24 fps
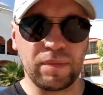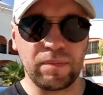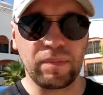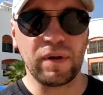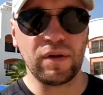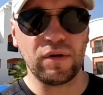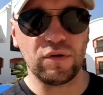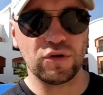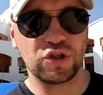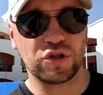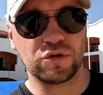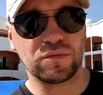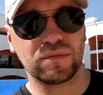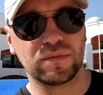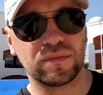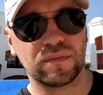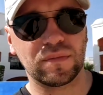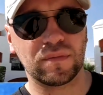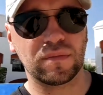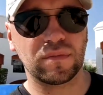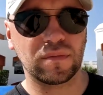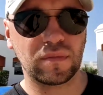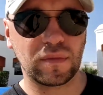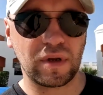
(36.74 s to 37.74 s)
Предположим,
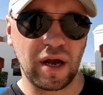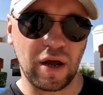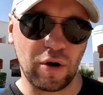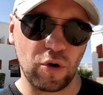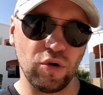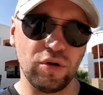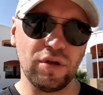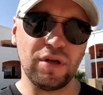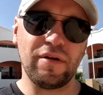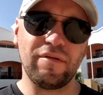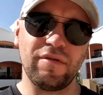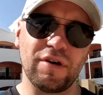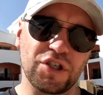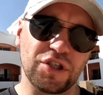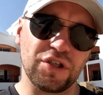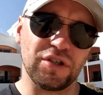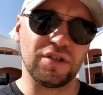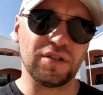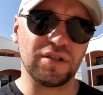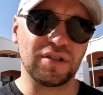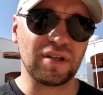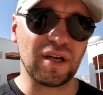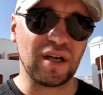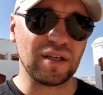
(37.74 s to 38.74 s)
коронная
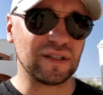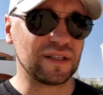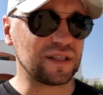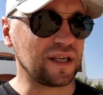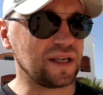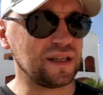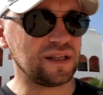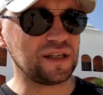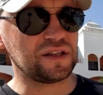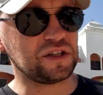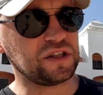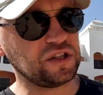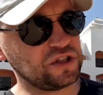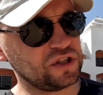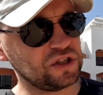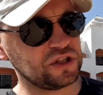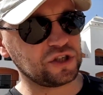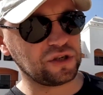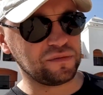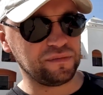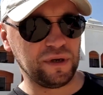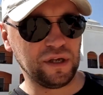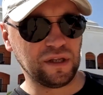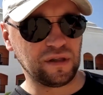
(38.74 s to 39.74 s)
ваша дистанция – это
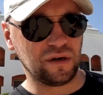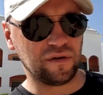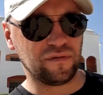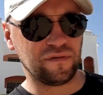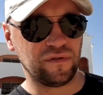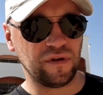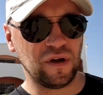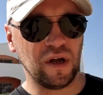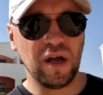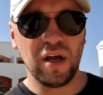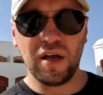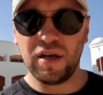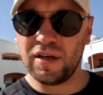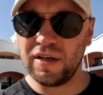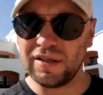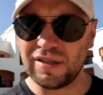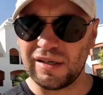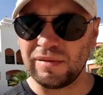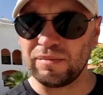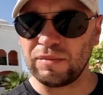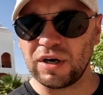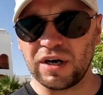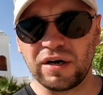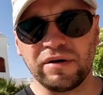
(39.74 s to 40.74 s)
1000 метров
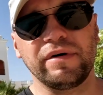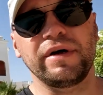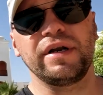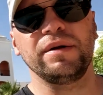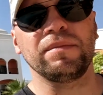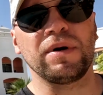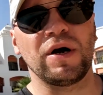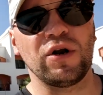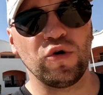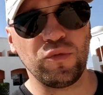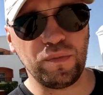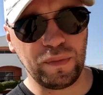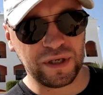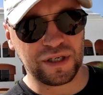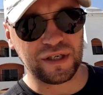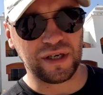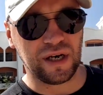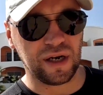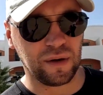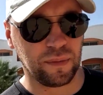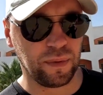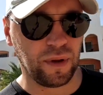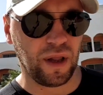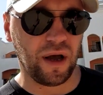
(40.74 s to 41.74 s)
если мы говорим о
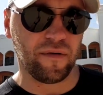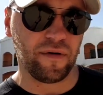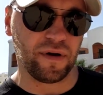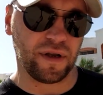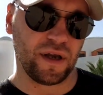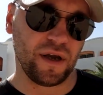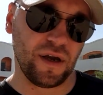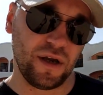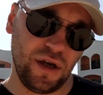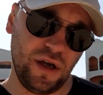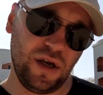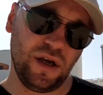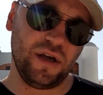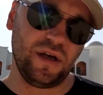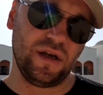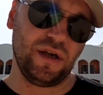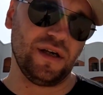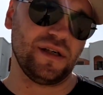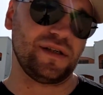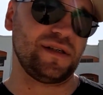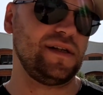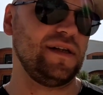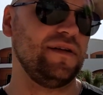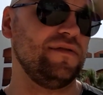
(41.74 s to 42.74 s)
любителях плавания. И
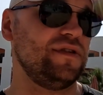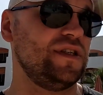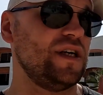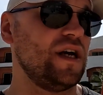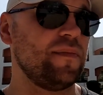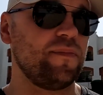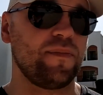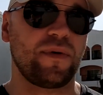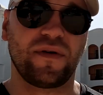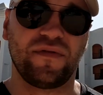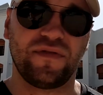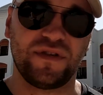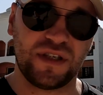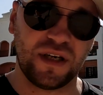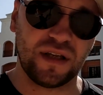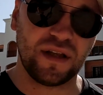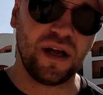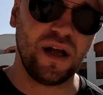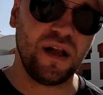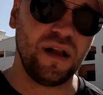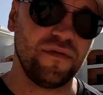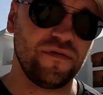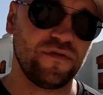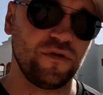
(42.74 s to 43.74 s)
если взять
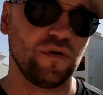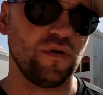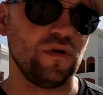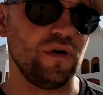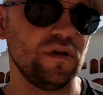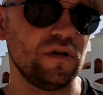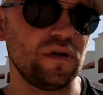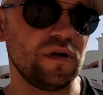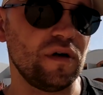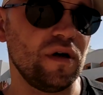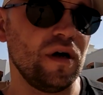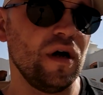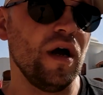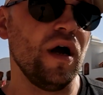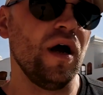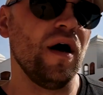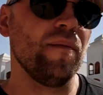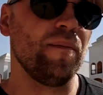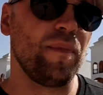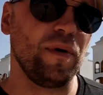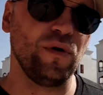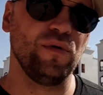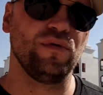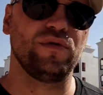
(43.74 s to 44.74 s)
профессионалов, то это
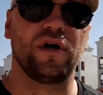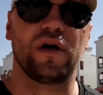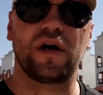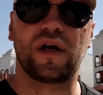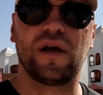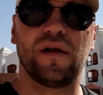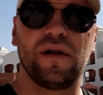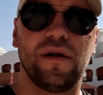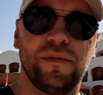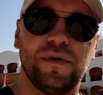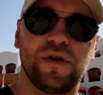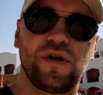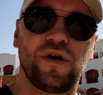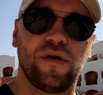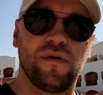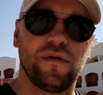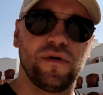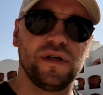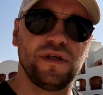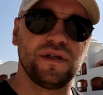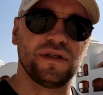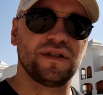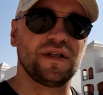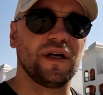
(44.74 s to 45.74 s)

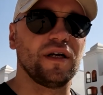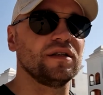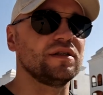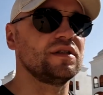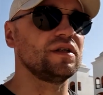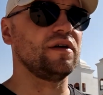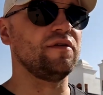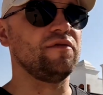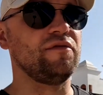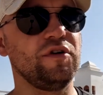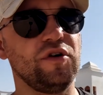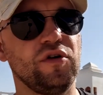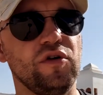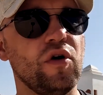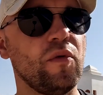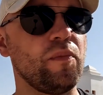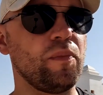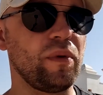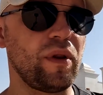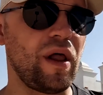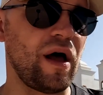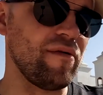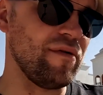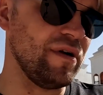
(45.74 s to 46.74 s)
полуторакилометровая дистанция. Вы
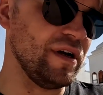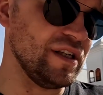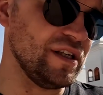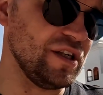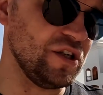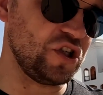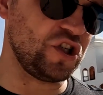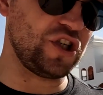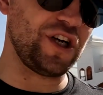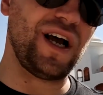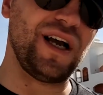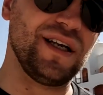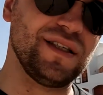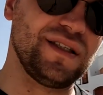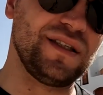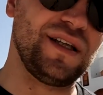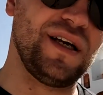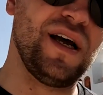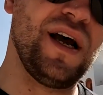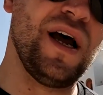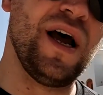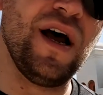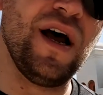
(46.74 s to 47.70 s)
ее плаваете часто,